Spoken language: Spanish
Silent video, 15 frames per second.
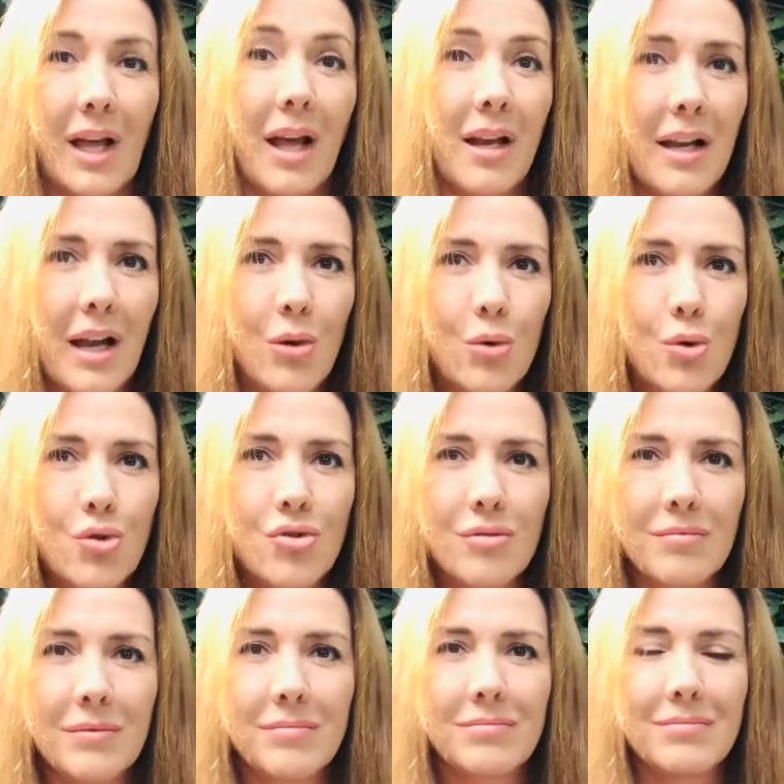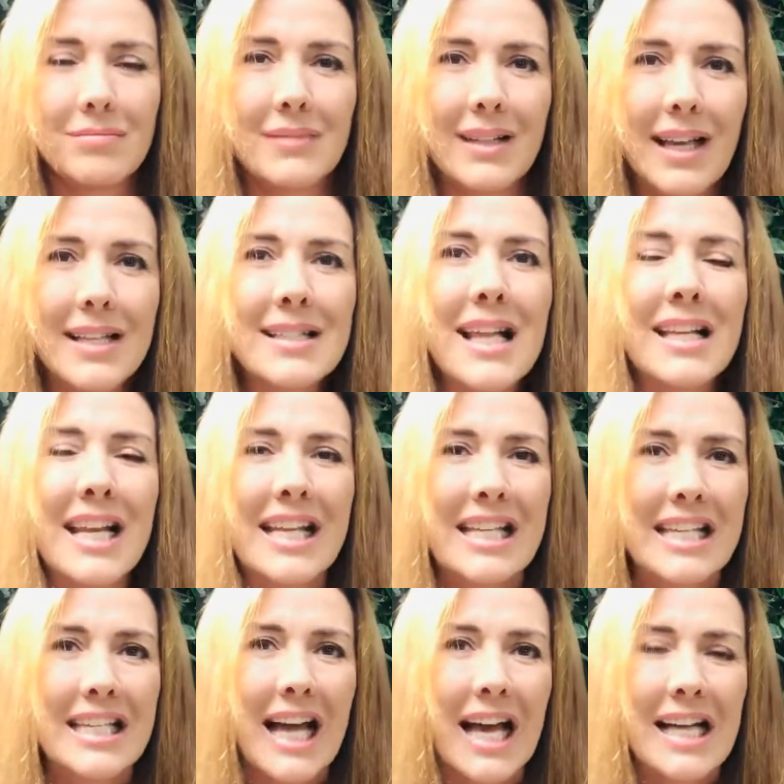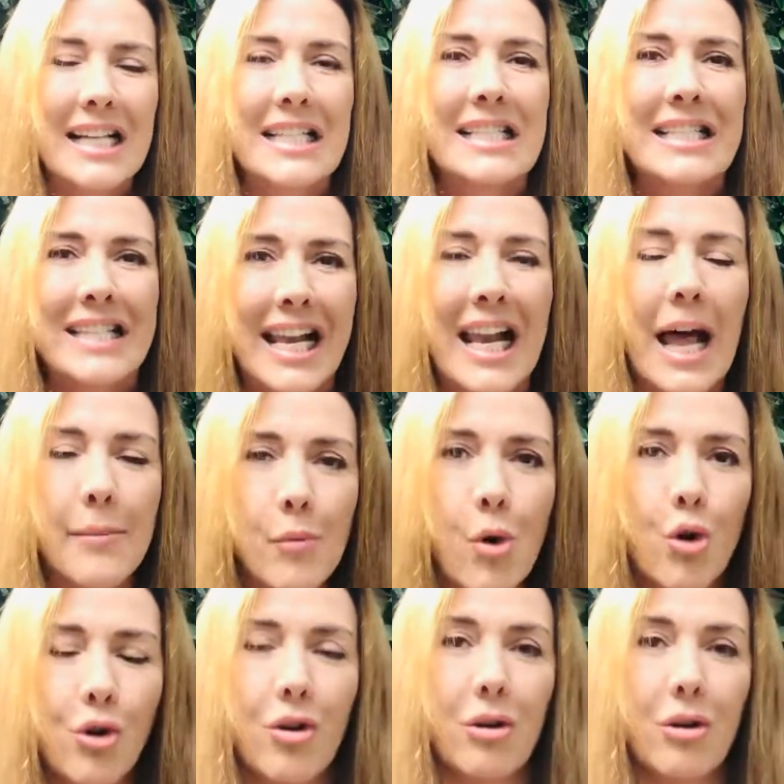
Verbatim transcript: La luz es la energía del amor.